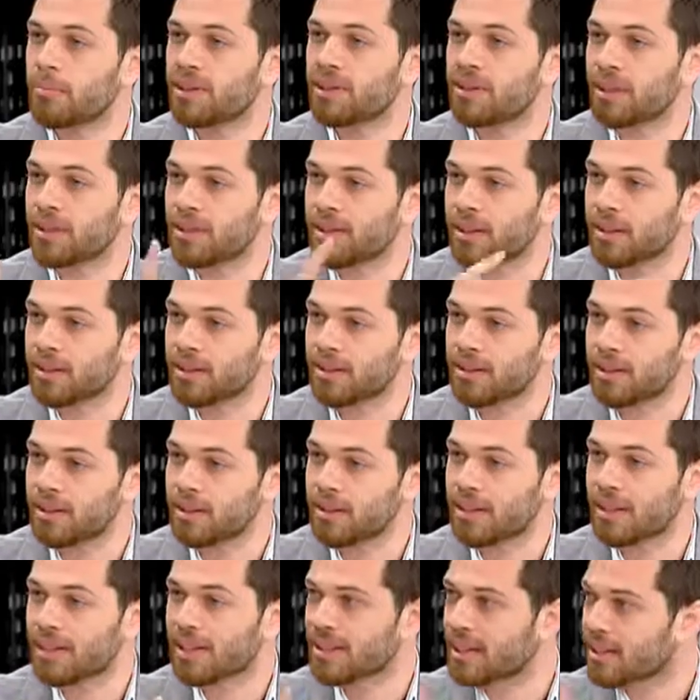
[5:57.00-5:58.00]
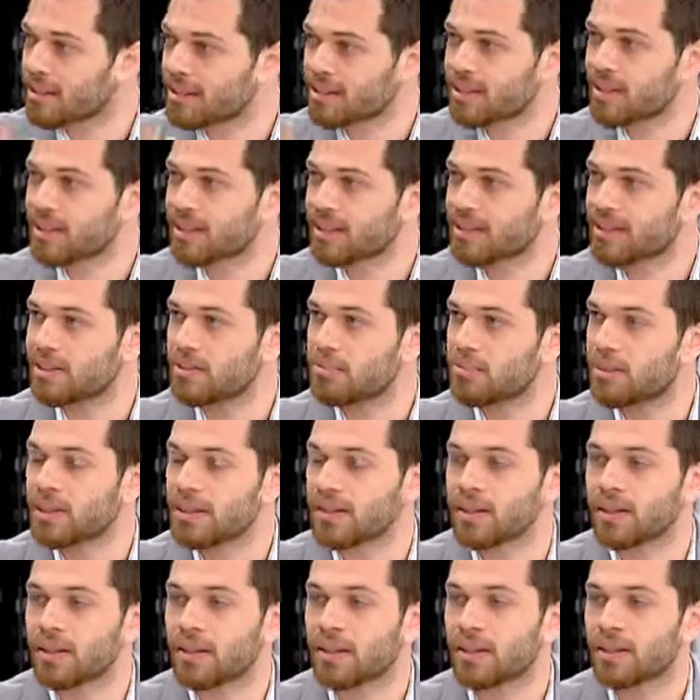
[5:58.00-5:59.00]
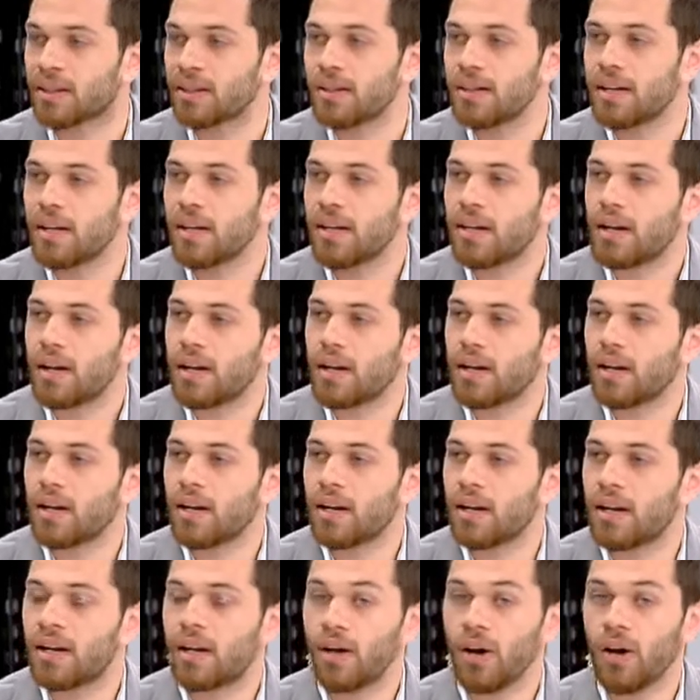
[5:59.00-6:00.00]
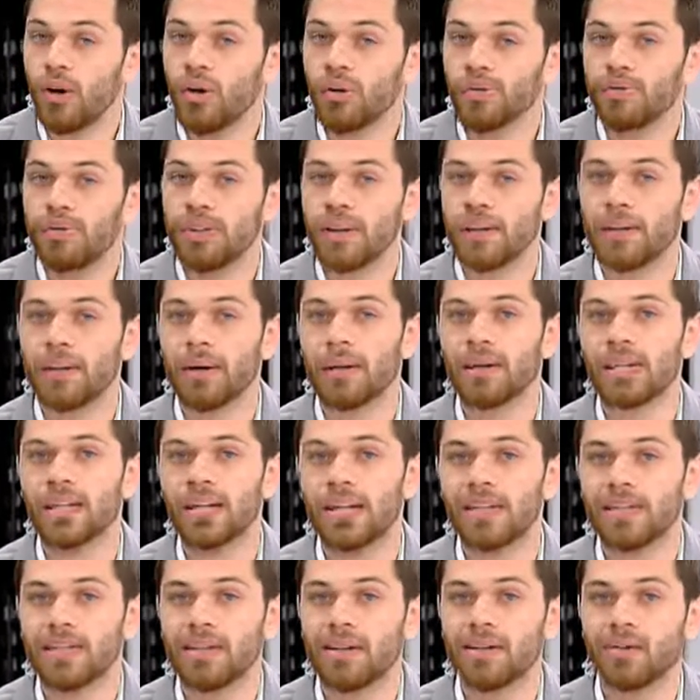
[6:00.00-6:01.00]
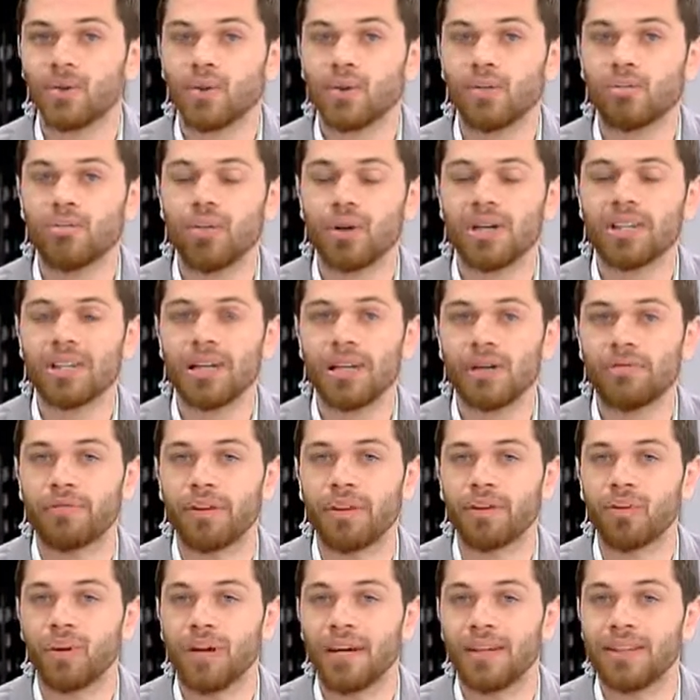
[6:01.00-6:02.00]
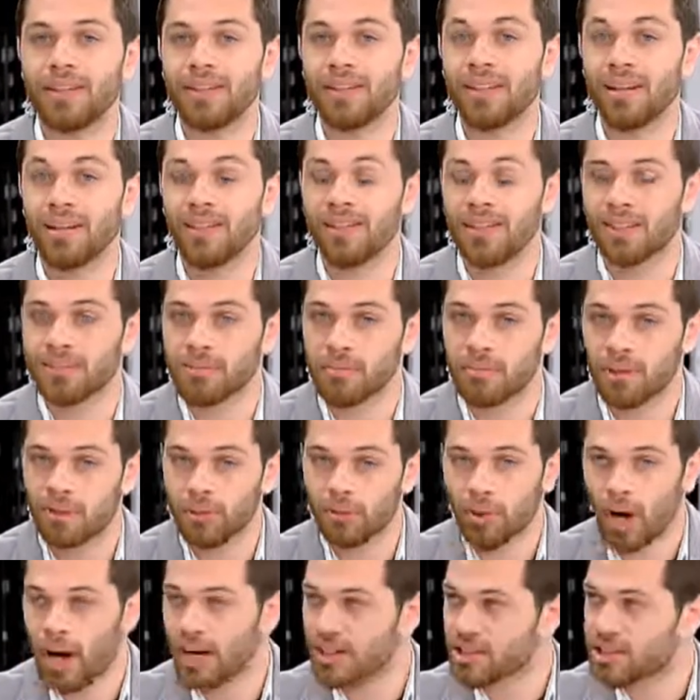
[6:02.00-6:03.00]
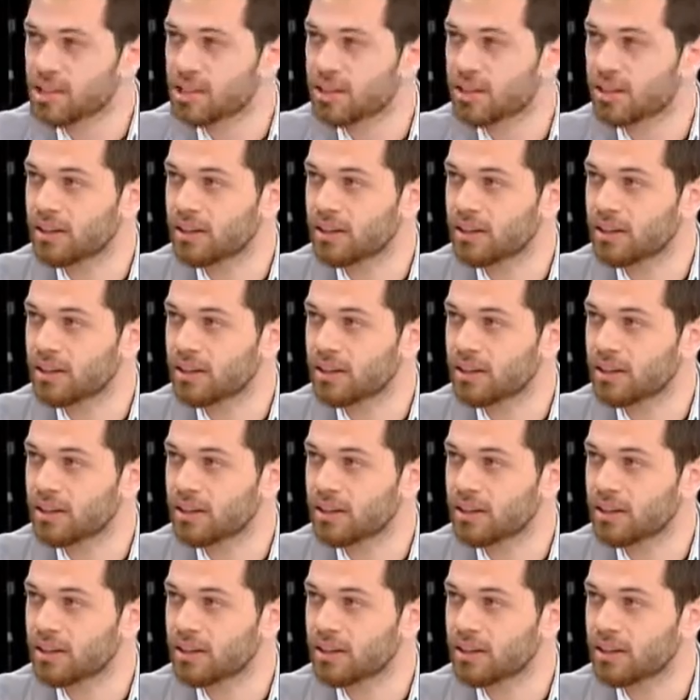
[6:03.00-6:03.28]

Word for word: بطريقه ثانيه الكلاسيك تيبيك يعني الحلو فيها كمان كاتيا انه مختلف انواع الرياضه اذا بدنا نروح على شق